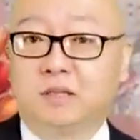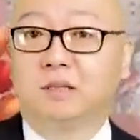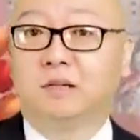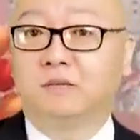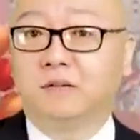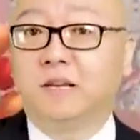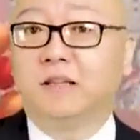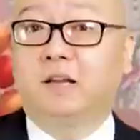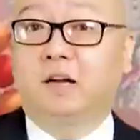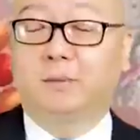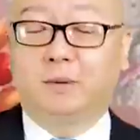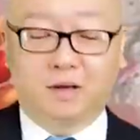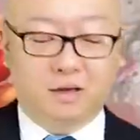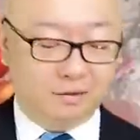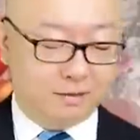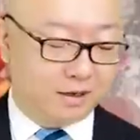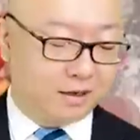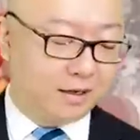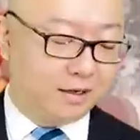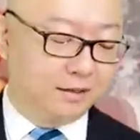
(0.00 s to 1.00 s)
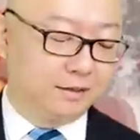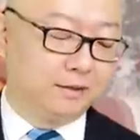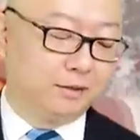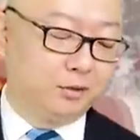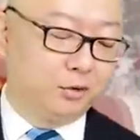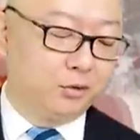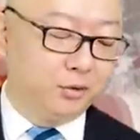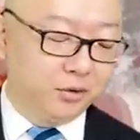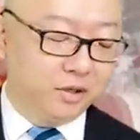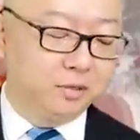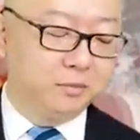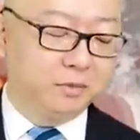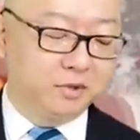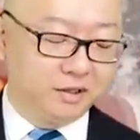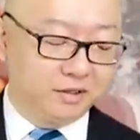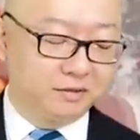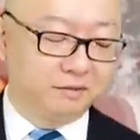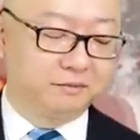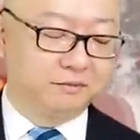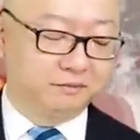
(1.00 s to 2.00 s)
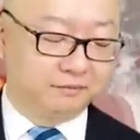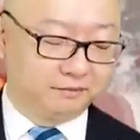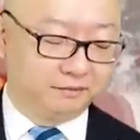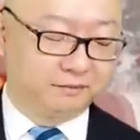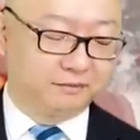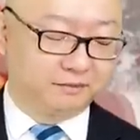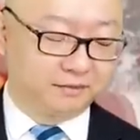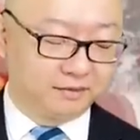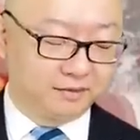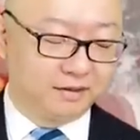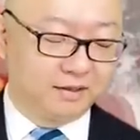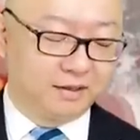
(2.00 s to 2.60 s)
这味道吧，好吧？啊，惠民，嗯，